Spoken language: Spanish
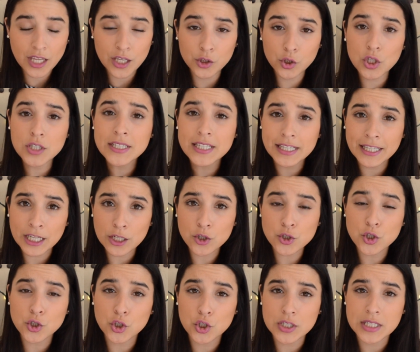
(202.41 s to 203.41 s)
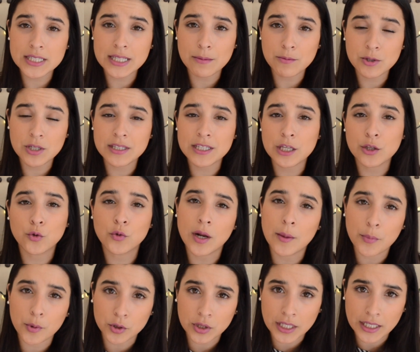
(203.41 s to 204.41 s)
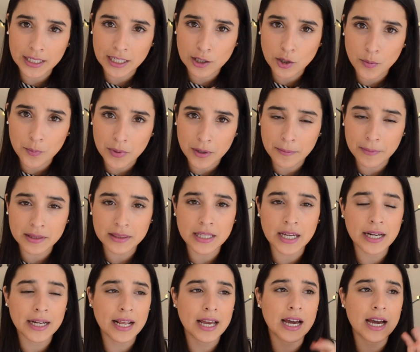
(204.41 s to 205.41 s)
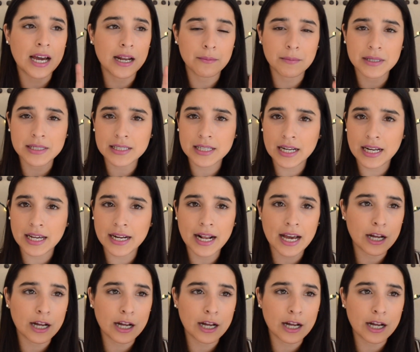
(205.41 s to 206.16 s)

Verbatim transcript: Entonces aquí nosotros estamos haciendo una proteína complementaria al mezclar